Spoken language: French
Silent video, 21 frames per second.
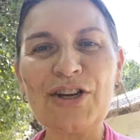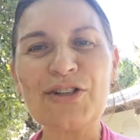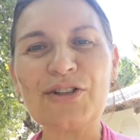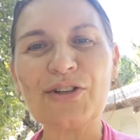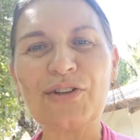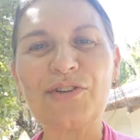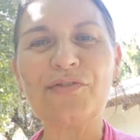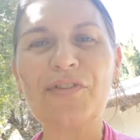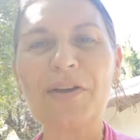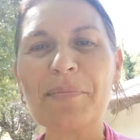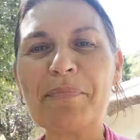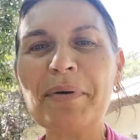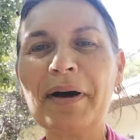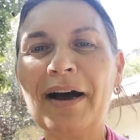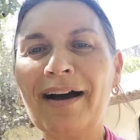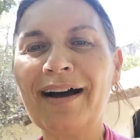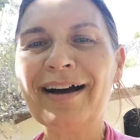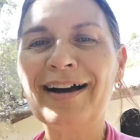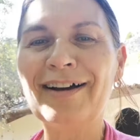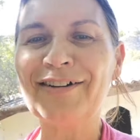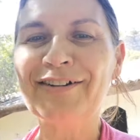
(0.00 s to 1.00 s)
Je ne vais
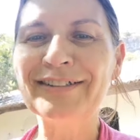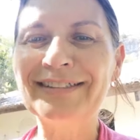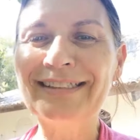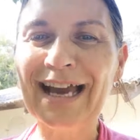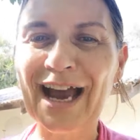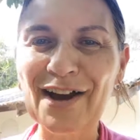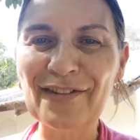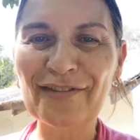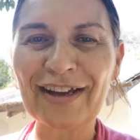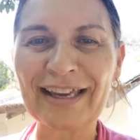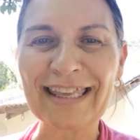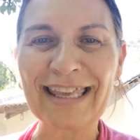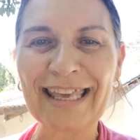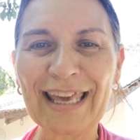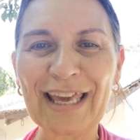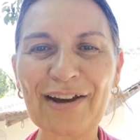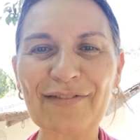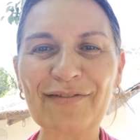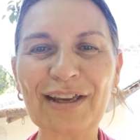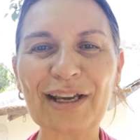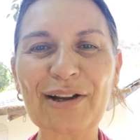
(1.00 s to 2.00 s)
pas euh,
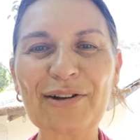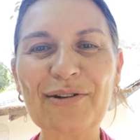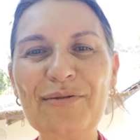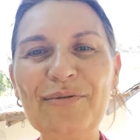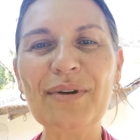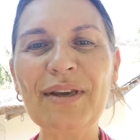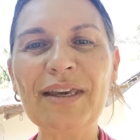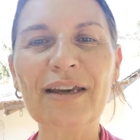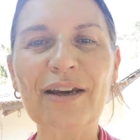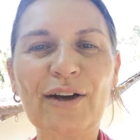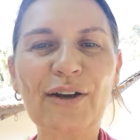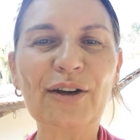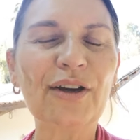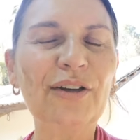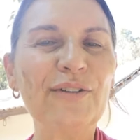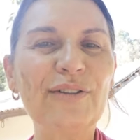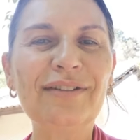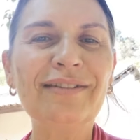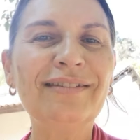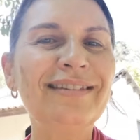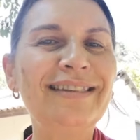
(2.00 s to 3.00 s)
travailler avec lui 10
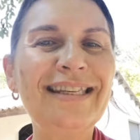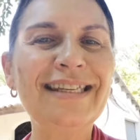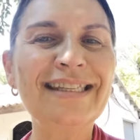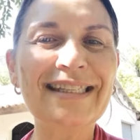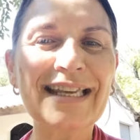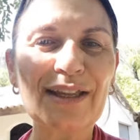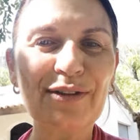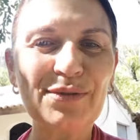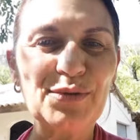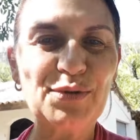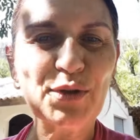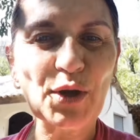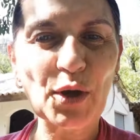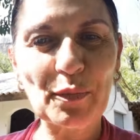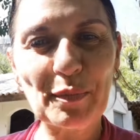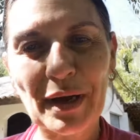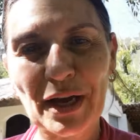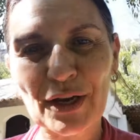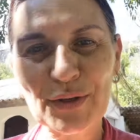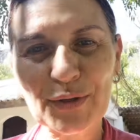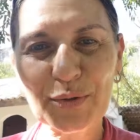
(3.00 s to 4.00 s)
euh, à 12 heures
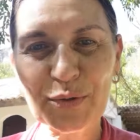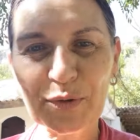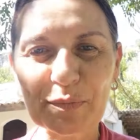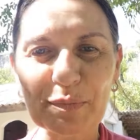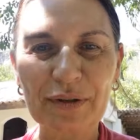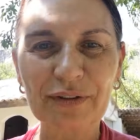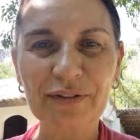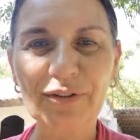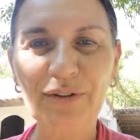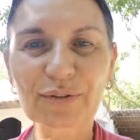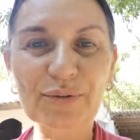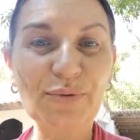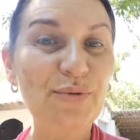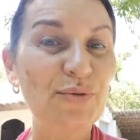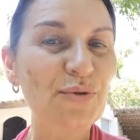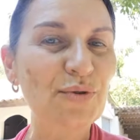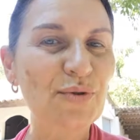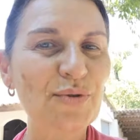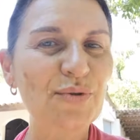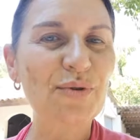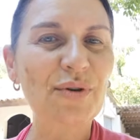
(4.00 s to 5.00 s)
par jour pendant 12
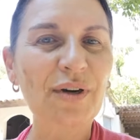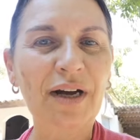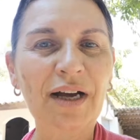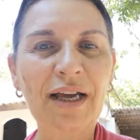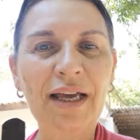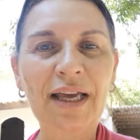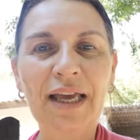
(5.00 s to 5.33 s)
jours.